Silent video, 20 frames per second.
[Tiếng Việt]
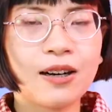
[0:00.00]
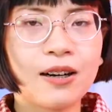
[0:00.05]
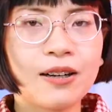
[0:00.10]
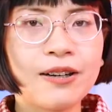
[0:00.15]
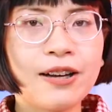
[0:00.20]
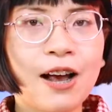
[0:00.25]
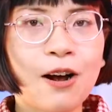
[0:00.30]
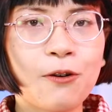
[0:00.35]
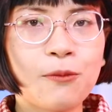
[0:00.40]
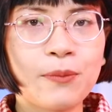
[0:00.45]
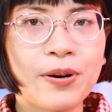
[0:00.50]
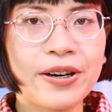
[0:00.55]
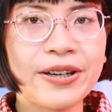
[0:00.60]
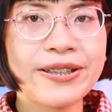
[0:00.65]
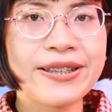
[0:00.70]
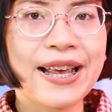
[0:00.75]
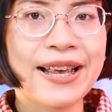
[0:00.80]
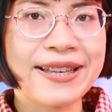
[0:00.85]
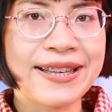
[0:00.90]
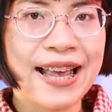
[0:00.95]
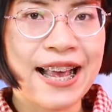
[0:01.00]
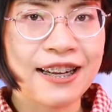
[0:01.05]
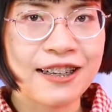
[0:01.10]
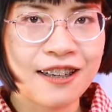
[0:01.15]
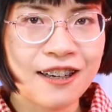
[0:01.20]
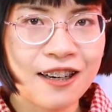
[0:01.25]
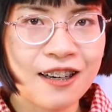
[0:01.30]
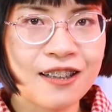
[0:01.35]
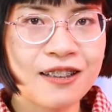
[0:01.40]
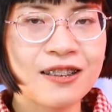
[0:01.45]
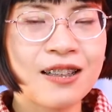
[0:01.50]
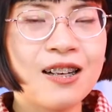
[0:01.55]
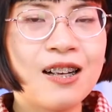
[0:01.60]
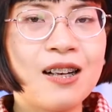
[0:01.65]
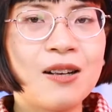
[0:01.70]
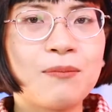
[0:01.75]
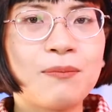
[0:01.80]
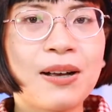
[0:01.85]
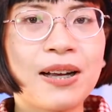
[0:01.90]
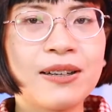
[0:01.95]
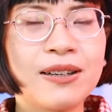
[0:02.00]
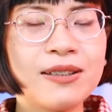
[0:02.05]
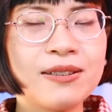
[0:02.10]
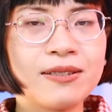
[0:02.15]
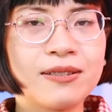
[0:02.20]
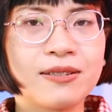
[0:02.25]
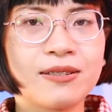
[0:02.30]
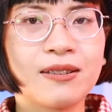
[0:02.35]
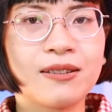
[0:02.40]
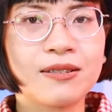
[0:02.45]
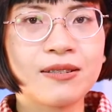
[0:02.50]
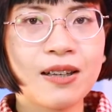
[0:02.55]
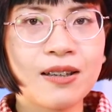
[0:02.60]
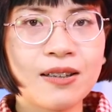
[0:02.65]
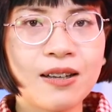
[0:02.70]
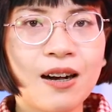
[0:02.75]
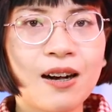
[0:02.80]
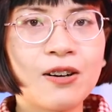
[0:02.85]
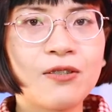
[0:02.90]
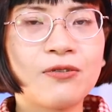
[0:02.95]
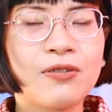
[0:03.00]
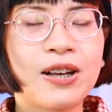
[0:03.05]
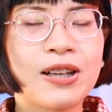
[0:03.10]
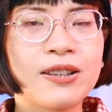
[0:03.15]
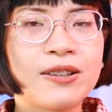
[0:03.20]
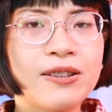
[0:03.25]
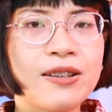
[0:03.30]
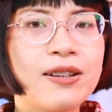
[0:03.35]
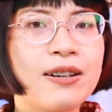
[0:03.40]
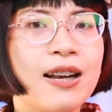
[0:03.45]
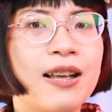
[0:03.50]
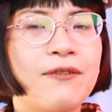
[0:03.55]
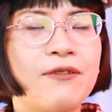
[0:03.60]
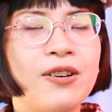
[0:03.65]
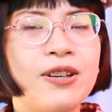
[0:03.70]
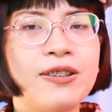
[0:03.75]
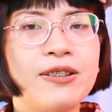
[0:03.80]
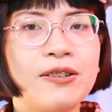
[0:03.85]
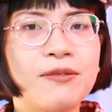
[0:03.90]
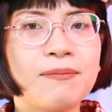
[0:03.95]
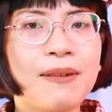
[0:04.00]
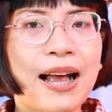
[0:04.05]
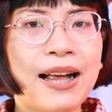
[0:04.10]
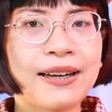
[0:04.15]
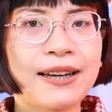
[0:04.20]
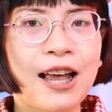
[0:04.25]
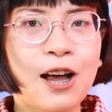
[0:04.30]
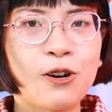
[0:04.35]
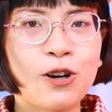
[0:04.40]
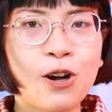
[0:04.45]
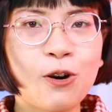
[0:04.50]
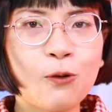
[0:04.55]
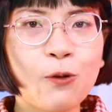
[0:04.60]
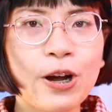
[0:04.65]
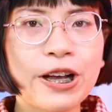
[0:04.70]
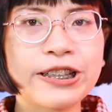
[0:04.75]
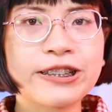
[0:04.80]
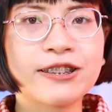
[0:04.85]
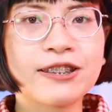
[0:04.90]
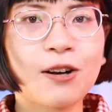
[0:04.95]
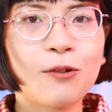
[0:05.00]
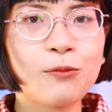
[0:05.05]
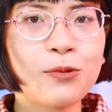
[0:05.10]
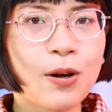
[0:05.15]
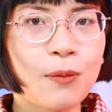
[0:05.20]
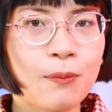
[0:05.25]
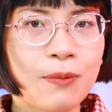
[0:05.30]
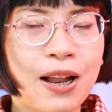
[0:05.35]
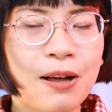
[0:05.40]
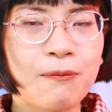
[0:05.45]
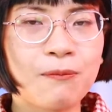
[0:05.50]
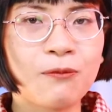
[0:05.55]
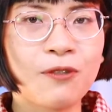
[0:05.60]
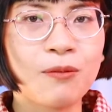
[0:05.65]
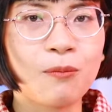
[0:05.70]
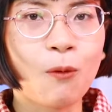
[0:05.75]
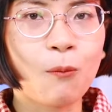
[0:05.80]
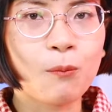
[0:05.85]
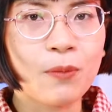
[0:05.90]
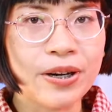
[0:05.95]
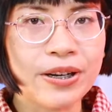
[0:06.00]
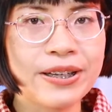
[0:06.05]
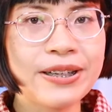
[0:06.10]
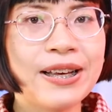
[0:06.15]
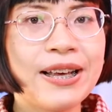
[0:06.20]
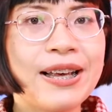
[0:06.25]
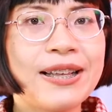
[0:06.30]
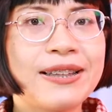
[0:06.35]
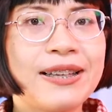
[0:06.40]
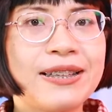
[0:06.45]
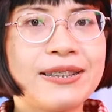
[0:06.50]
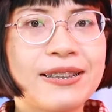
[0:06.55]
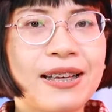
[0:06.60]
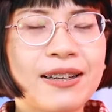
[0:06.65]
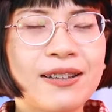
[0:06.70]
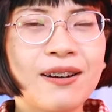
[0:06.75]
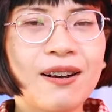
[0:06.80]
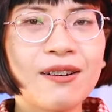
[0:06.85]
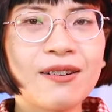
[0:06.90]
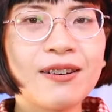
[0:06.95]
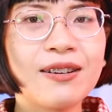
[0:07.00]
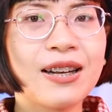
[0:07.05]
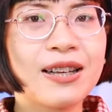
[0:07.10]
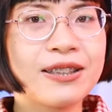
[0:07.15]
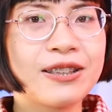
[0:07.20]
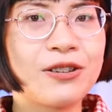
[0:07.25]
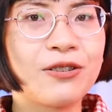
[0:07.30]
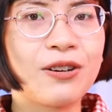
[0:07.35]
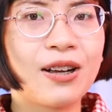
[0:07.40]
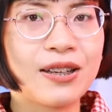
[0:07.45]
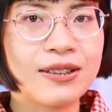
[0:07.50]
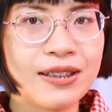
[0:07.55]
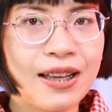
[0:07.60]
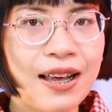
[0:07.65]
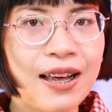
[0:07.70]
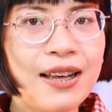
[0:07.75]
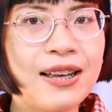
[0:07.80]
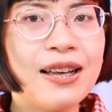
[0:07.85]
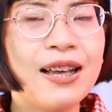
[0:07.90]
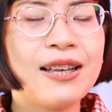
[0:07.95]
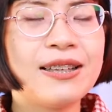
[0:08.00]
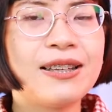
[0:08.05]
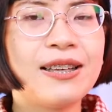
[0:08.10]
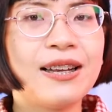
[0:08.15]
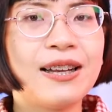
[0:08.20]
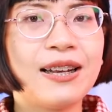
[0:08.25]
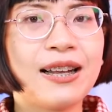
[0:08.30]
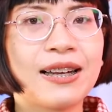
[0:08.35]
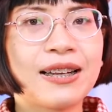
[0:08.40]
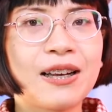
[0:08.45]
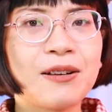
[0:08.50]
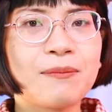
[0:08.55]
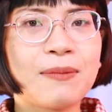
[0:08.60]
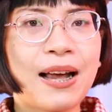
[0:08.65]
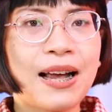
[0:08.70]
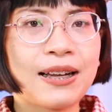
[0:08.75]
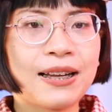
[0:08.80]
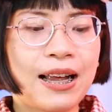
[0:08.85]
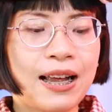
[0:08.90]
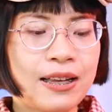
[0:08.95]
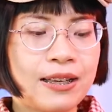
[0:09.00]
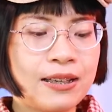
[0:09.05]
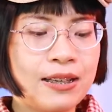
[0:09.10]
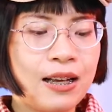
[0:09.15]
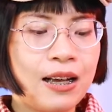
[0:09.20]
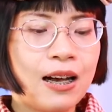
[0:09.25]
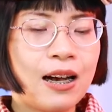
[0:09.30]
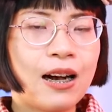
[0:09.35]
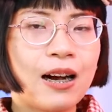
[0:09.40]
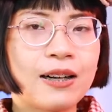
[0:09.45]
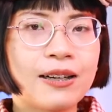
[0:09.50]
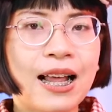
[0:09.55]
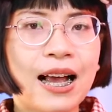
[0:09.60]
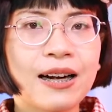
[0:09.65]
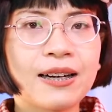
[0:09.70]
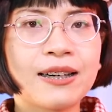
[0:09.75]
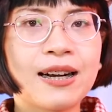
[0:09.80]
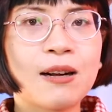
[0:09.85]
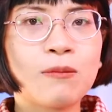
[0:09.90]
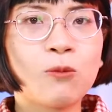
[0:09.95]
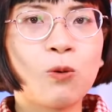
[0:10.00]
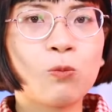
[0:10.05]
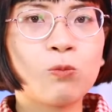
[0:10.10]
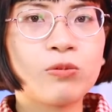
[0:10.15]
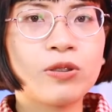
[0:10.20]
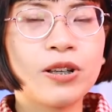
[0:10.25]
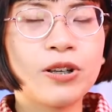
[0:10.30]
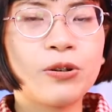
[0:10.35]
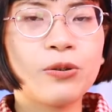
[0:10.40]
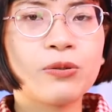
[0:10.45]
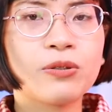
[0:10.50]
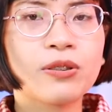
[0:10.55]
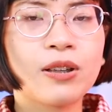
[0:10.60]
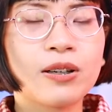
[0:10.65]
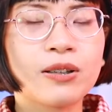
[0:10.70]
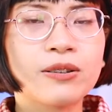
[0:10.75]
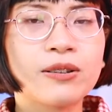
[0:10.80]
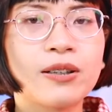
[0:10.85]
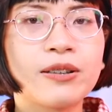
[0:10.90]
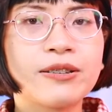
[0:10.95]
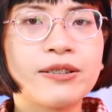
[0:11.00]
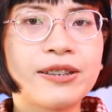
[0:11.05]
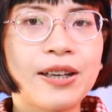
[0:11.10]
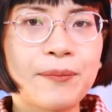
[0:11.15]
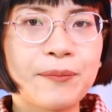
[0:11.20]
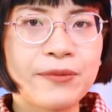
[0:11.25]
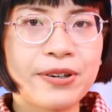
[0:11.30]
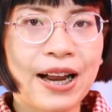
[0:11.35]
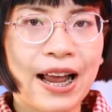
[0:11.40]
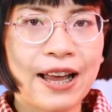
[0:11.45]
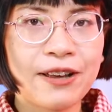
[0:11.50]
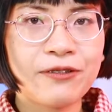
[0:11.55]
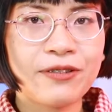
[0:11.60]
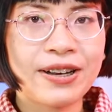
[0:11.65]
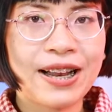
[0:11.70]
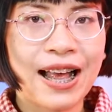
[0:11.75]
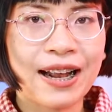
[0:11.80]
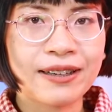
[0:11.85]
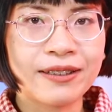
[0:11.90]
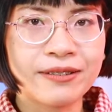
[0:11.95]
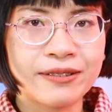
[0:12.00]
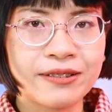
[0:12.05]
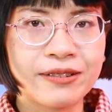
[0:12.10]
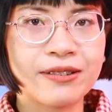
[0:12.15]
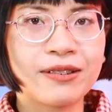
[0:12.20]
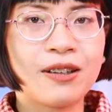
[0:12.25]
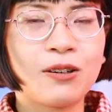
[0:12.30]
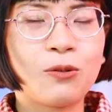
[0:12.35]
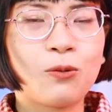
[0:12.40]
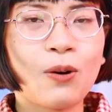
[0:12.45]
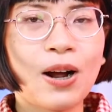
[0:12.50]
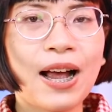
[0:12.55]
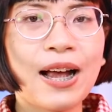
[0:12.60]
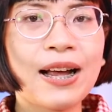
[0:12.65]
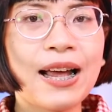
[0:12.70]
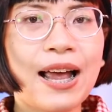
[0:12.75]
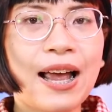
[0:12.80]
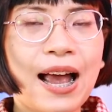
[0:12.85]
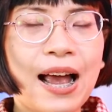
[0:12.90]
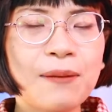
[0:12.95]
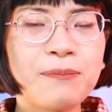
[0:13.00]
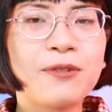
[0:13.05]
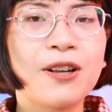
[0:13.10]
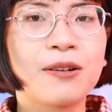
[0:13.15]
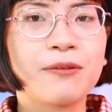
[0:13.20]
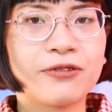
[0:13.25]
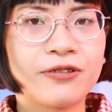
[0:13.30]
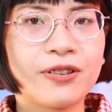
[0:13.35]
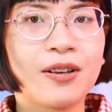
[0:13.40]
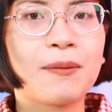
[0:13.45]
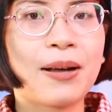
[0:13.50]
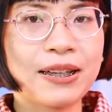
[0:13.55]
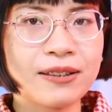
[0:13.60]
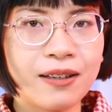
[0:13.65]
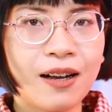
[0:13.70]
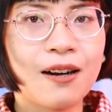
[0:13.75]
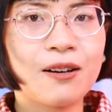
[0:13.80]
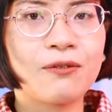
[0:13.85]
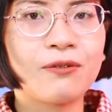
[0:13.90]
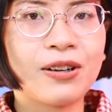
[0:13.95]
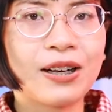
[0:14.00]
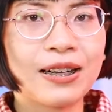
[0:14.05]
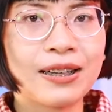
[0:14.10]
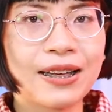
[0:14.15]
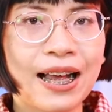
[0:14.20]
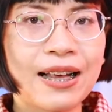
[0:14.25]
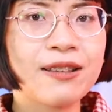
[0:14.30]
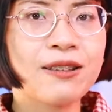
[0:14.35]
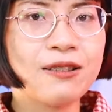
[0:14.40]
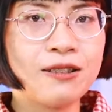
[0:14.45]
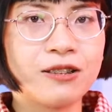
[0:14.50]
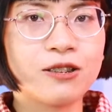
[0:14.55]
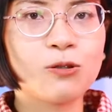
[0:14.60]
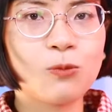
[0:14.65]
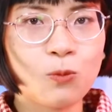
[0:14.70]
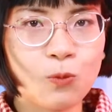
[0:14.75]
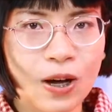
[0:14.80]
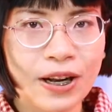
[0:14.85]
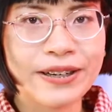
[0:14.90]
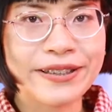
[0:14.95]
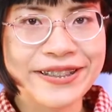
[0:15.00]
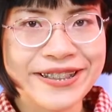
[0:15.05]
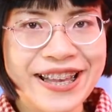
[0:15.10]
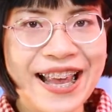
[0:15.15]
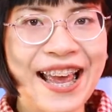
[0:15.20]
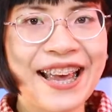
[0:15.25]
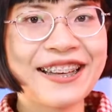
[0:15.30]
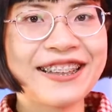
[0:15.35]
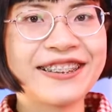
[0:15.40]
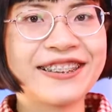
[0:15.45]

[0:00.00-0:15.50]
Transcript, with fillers: khởi đầu mới nhẹ nhàng hơn, mang đến sự tự tin hơn và nhất là với những bạn nào đã quen sống độc lập và một mình ấy, thì sẽ có rất là nhiều lợi thế. Cho nên là các bạn hãy ờ, đặt ra mục tiêu từ từ chậm rãi và đạt được, đừng quá áp lực cho bản thân và cả những người xung quanh nữa nha